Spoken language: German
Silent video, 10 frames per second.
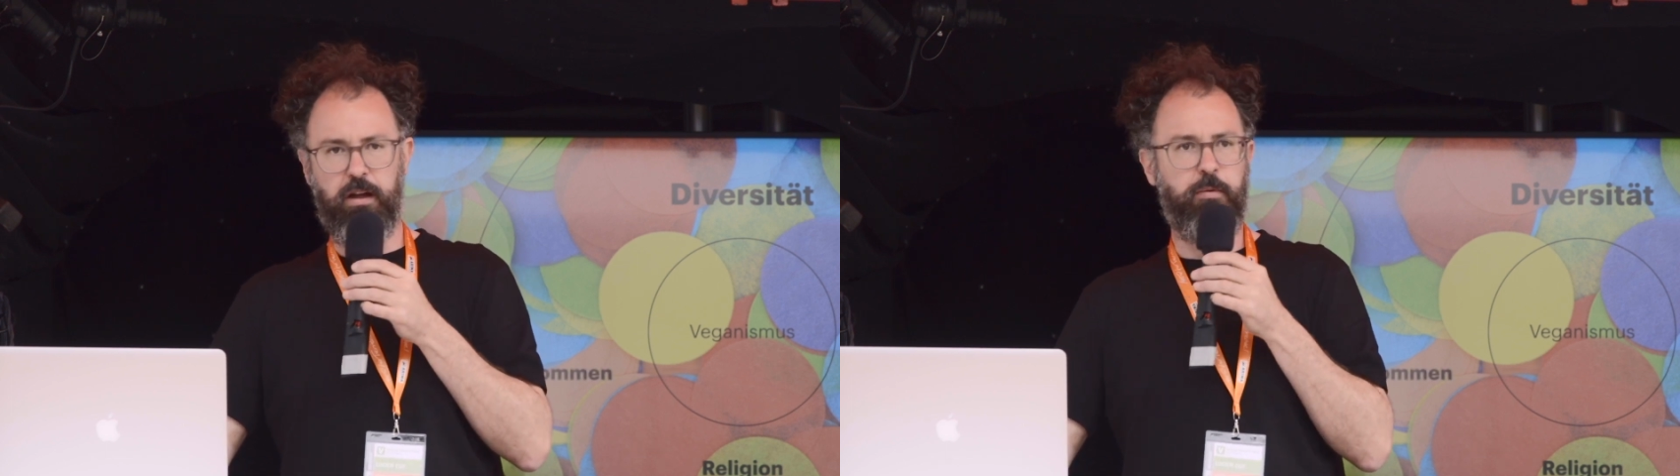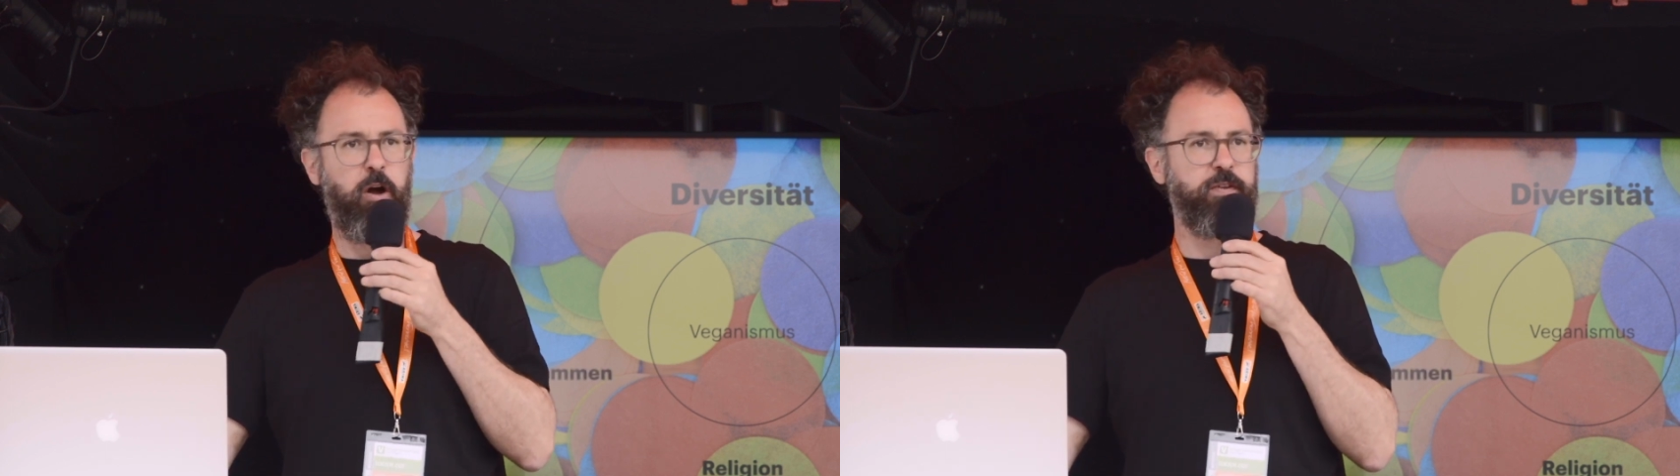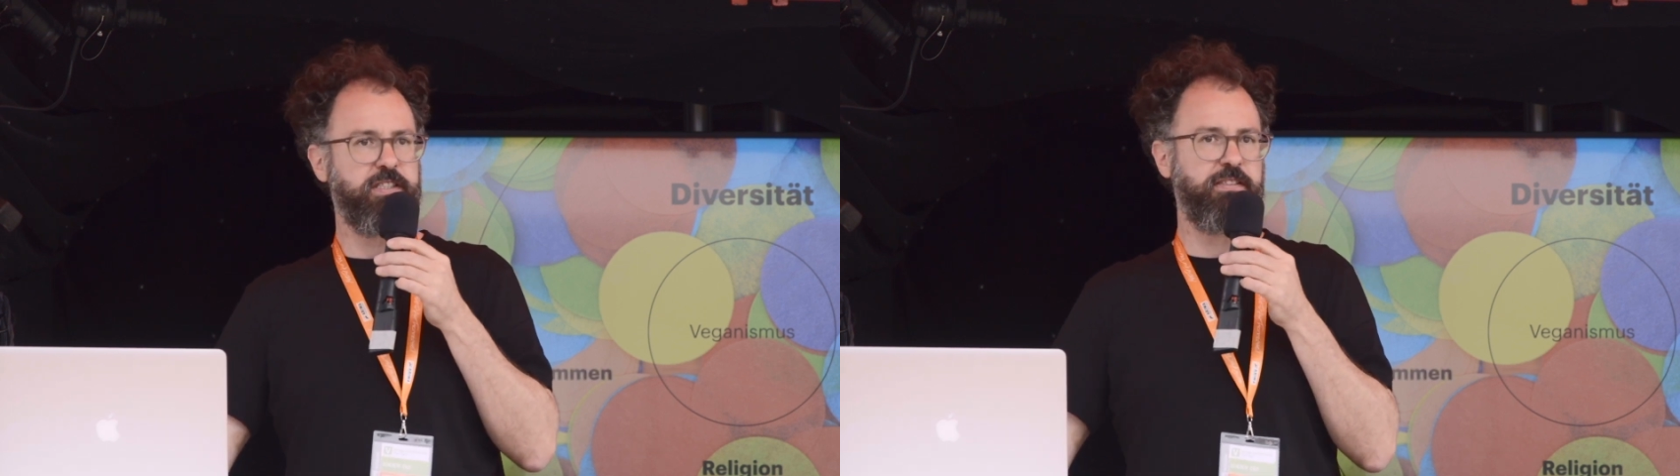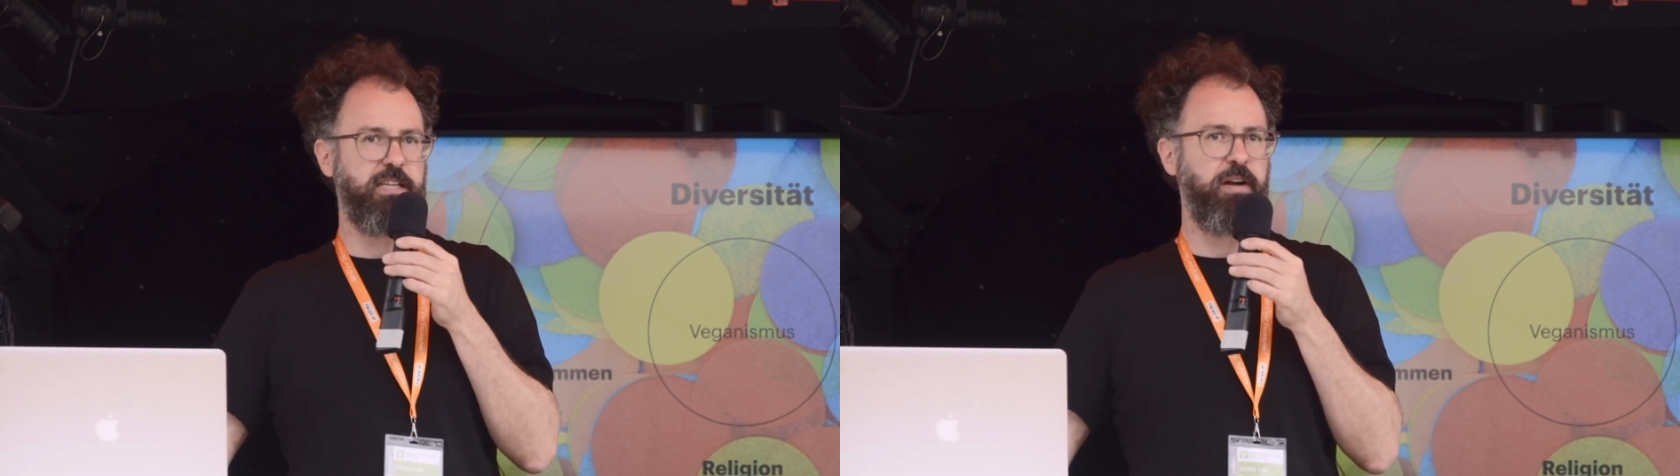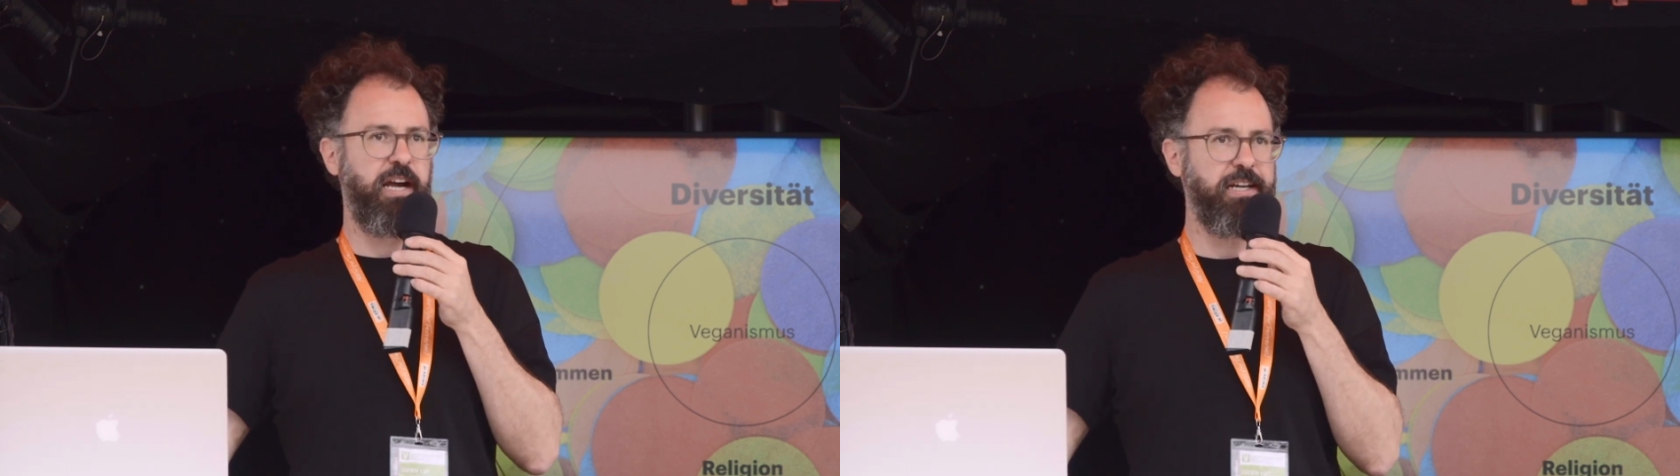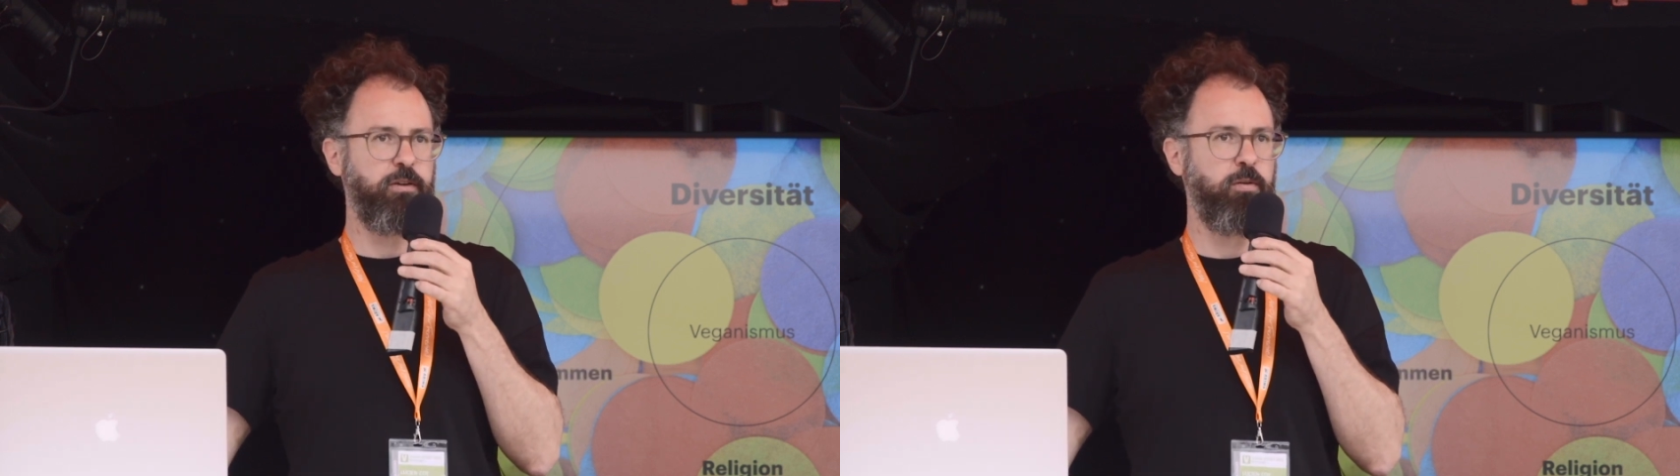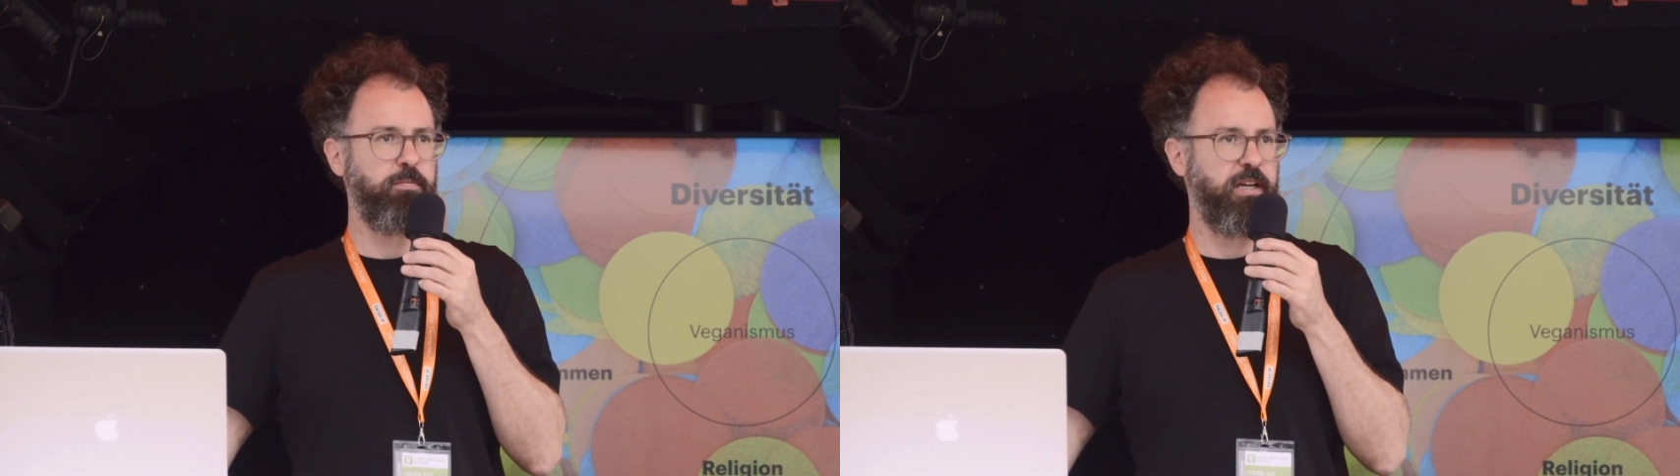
aber auch was das Thema Einkommen